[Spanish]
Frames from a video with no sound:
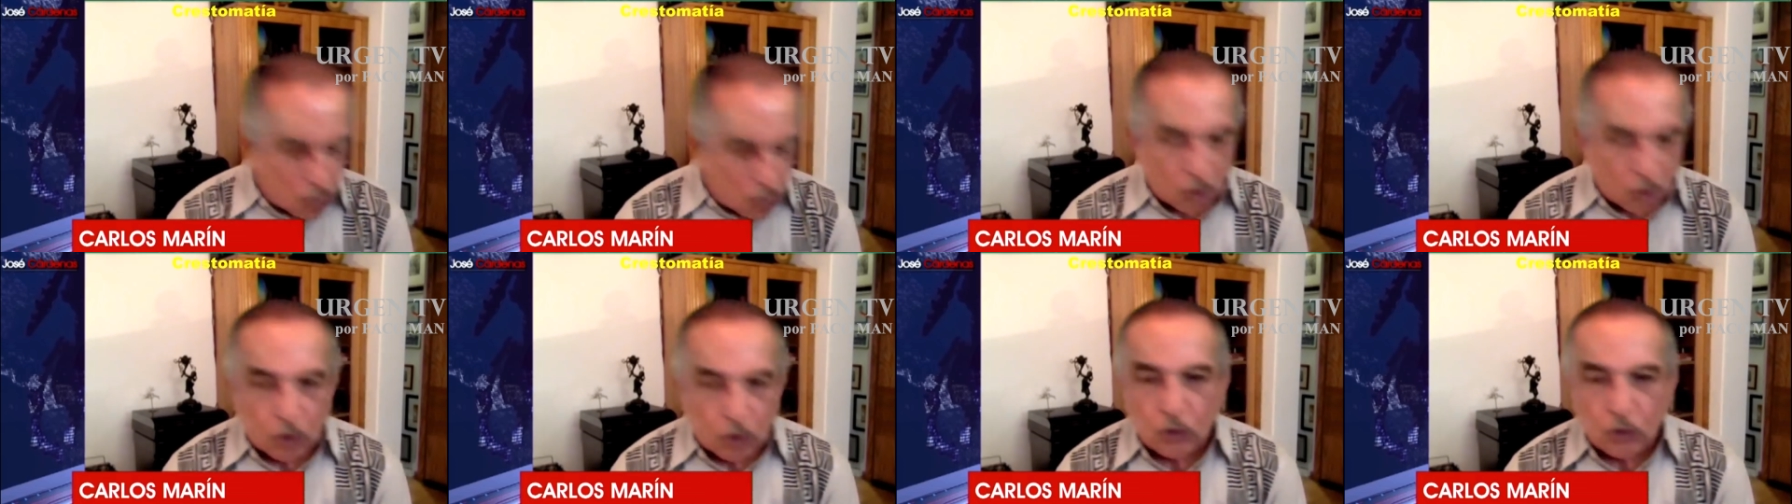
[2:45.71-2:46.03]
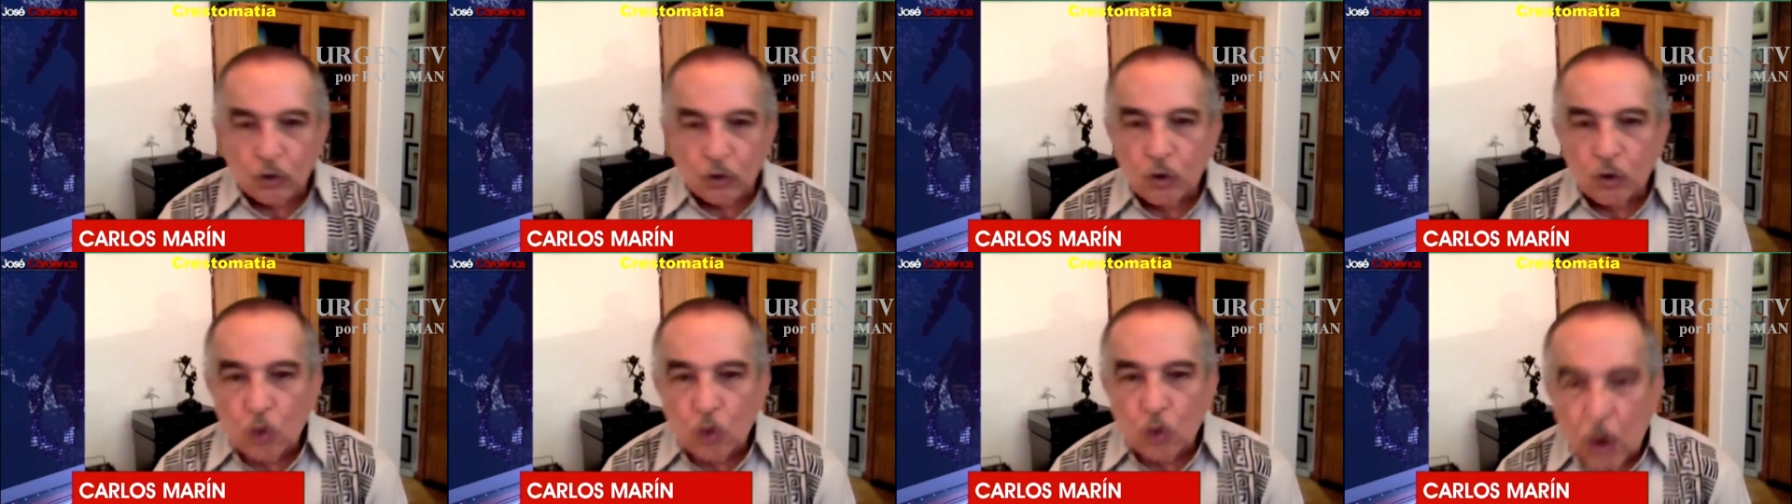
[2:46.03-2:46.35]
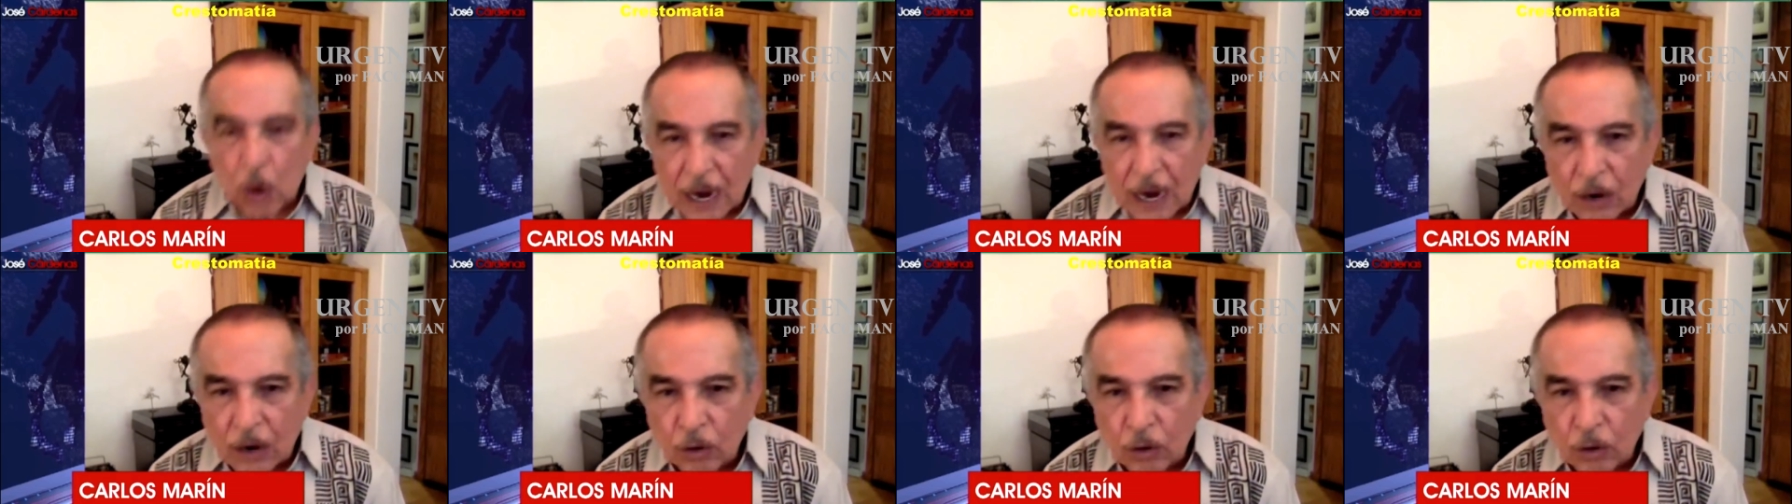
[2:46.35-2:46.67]
los
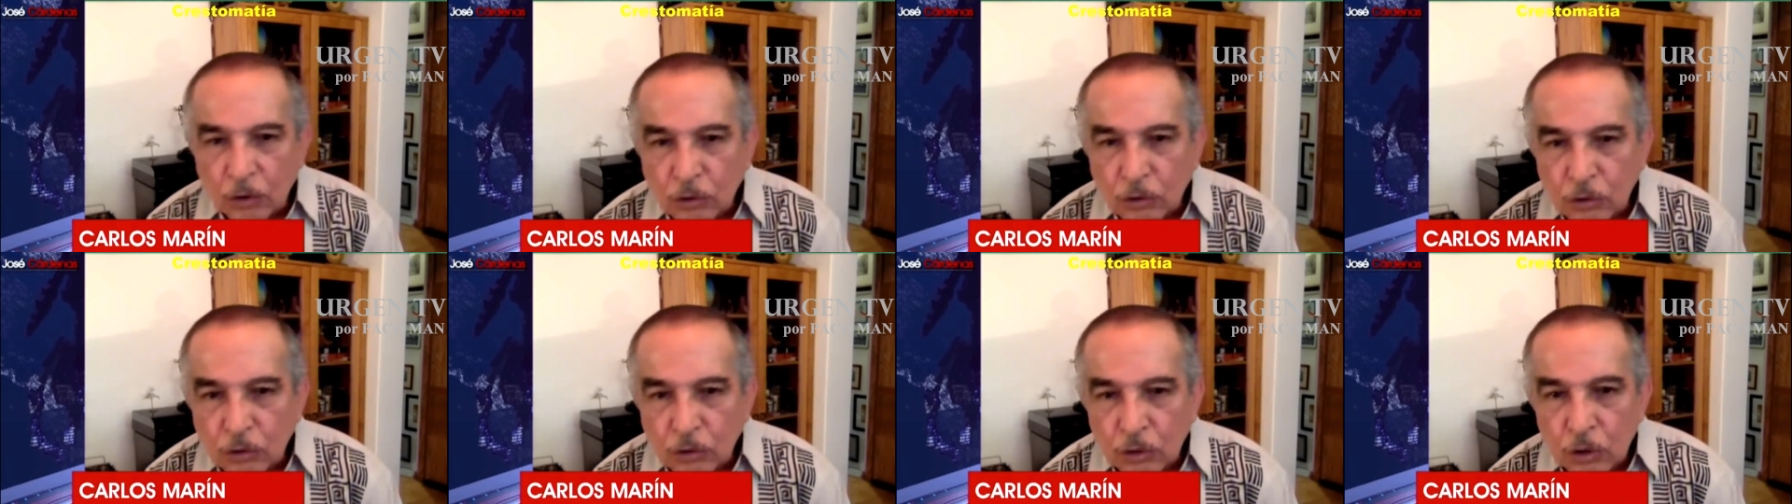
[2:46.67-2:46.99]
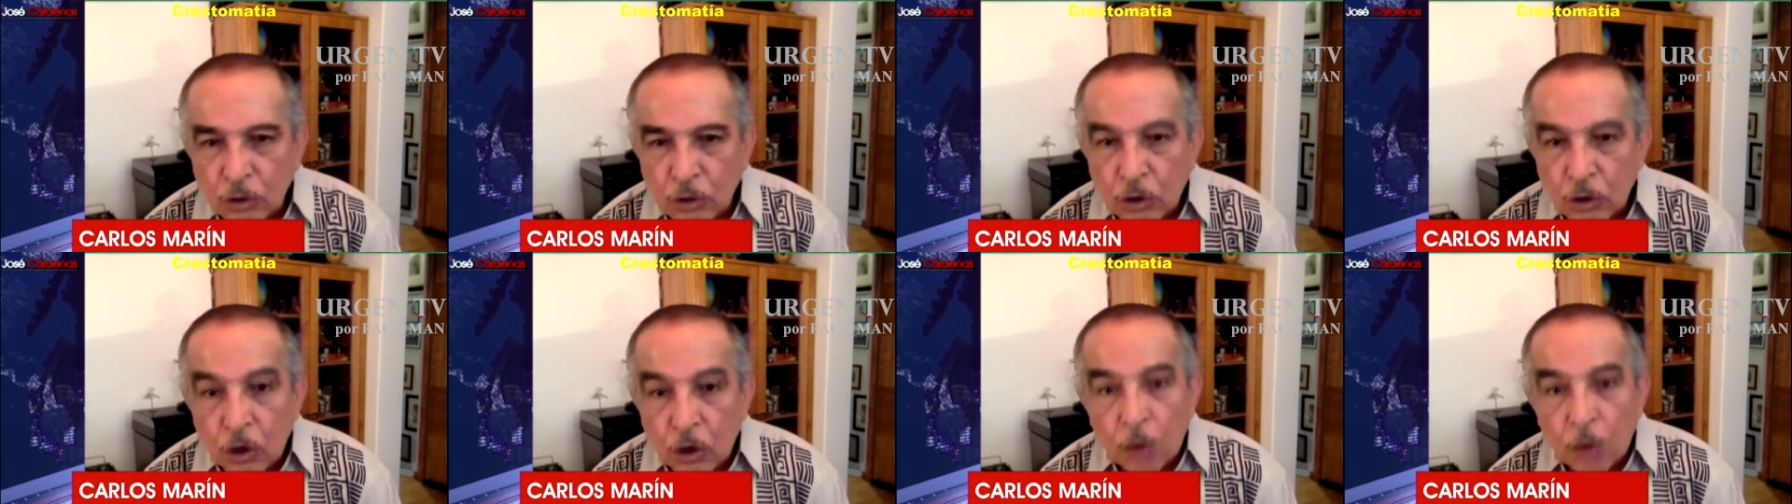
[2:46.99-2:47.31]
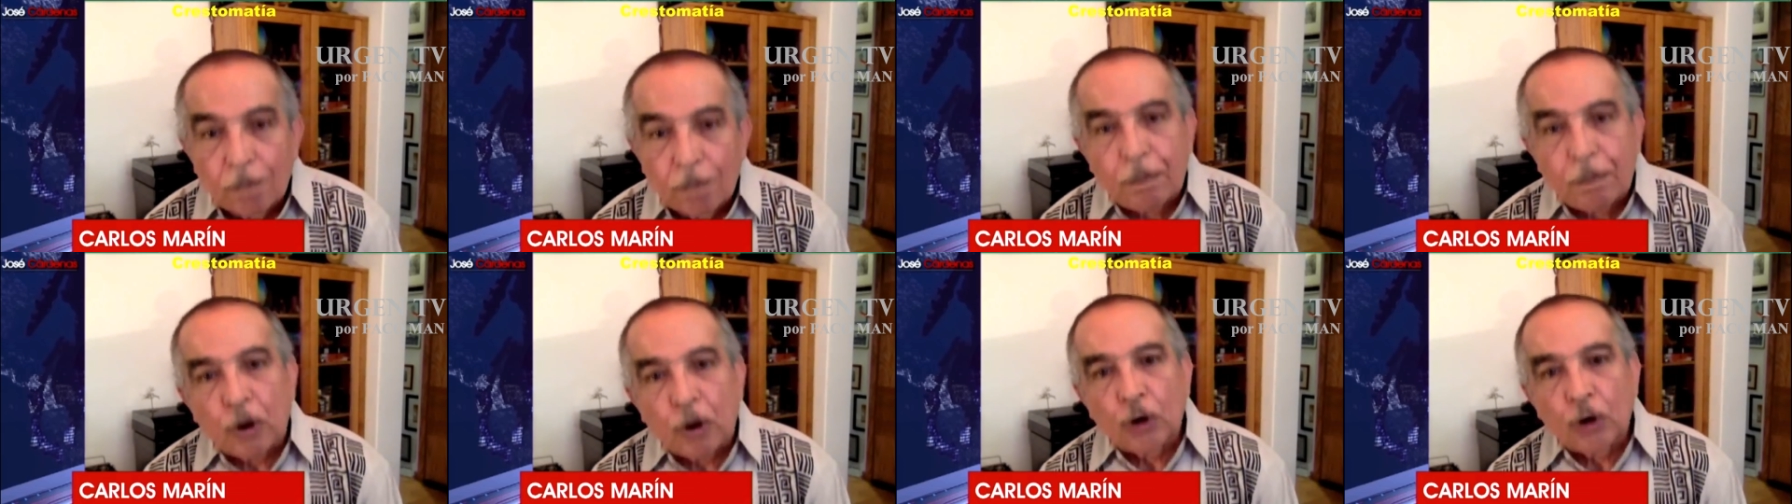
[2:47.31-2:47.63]
juegos
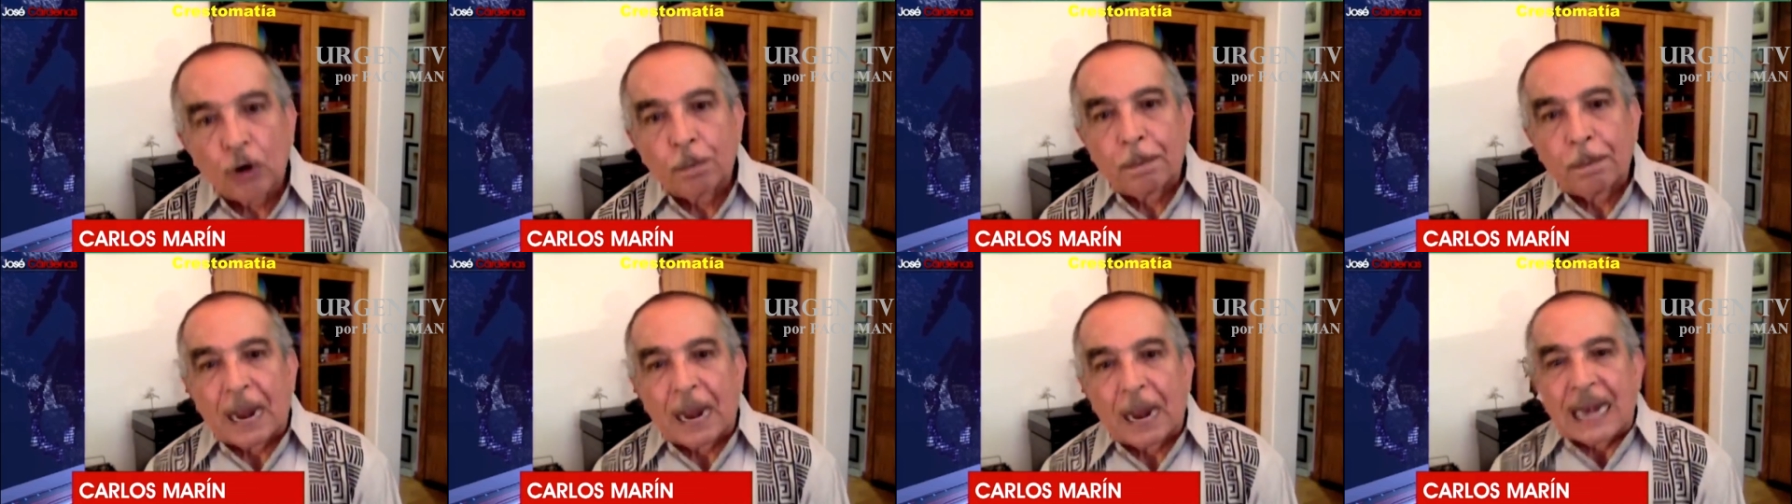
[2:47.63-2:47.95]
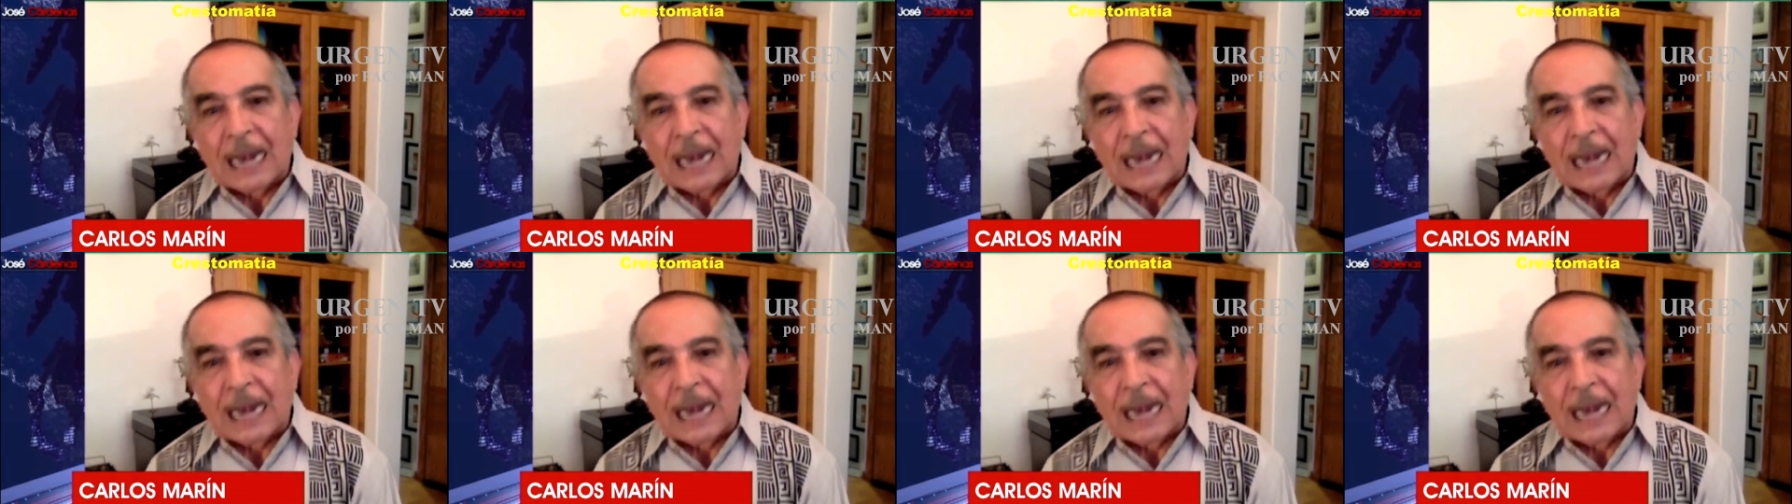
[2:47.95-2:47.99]
por